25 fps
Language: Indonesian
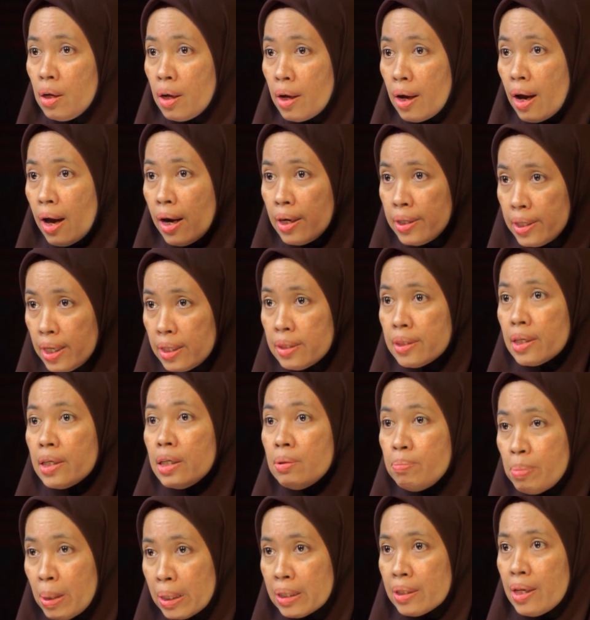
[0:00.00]
Kalian
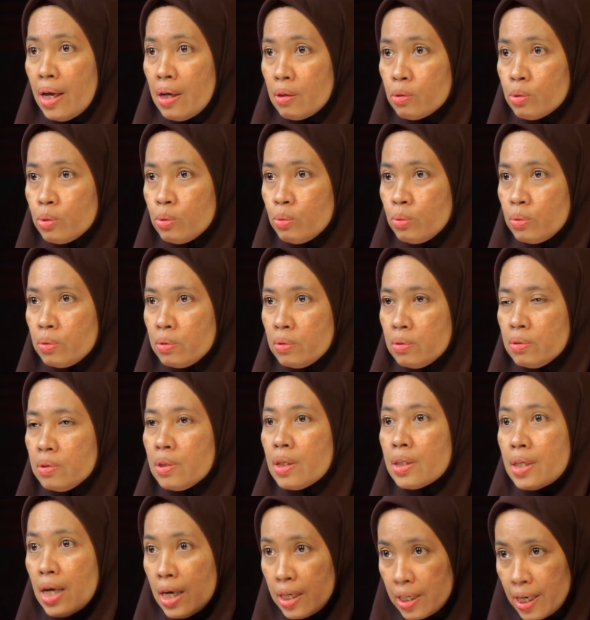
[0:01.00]
terlibat langsung
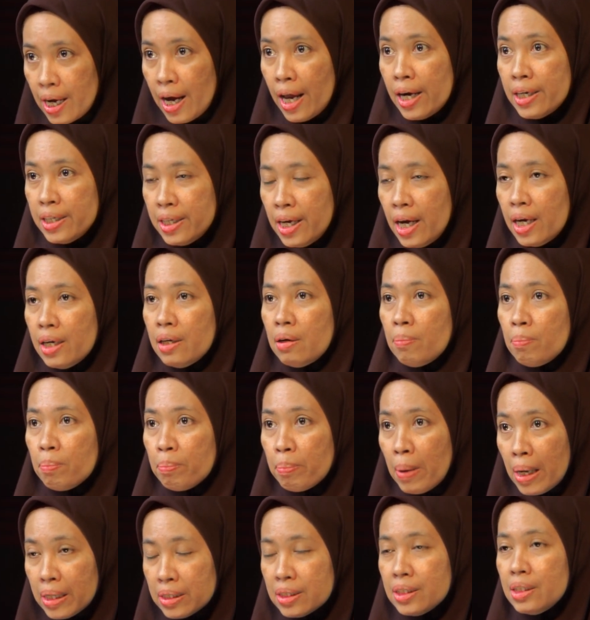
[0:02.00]
dan kalian
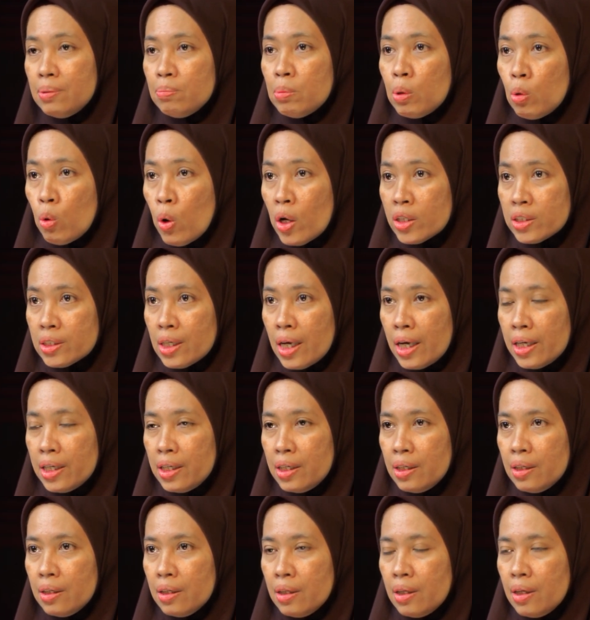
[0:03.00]
pasti menguasai.
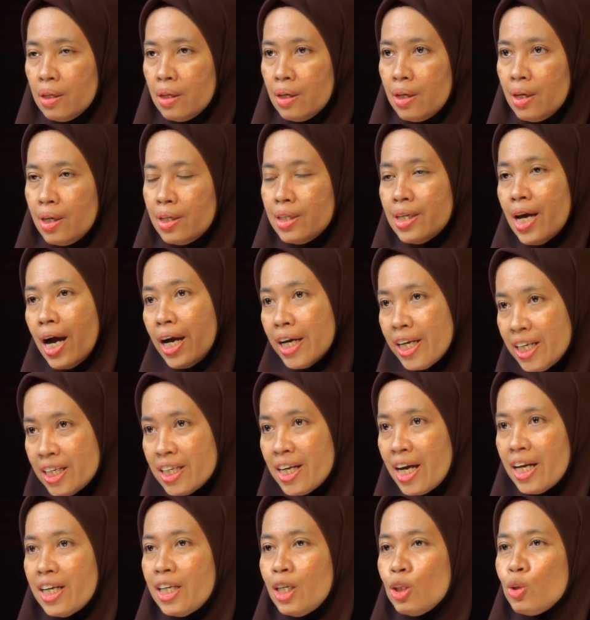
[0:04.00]

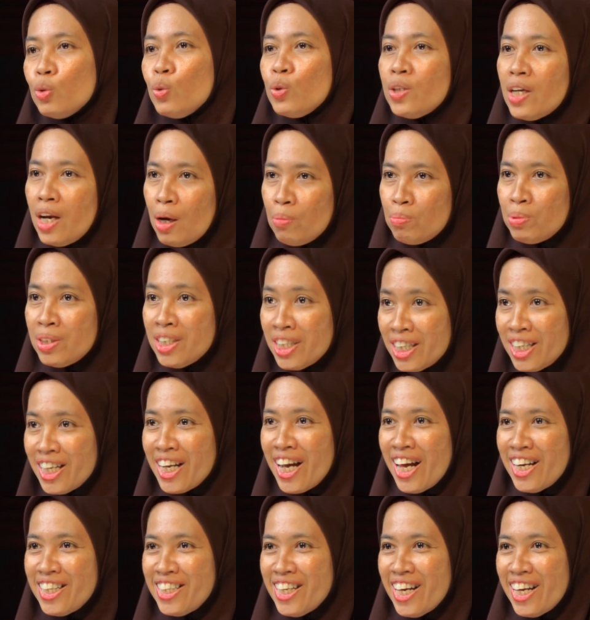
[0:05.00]
Yakinkan itu dalam diri
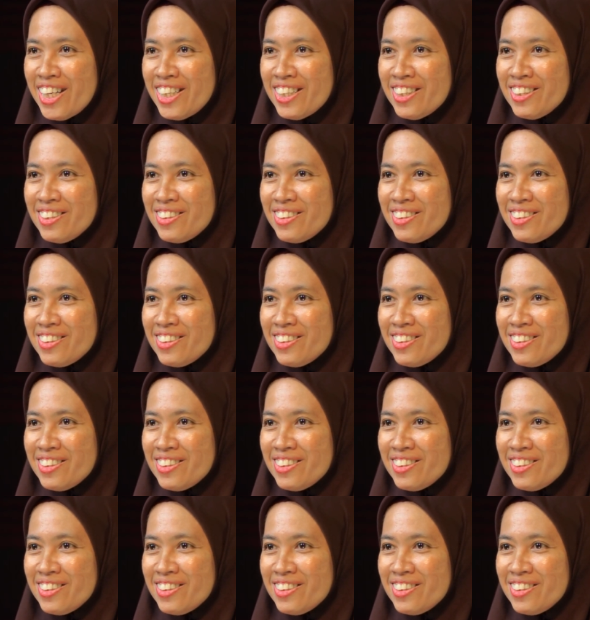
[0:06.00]
kalian.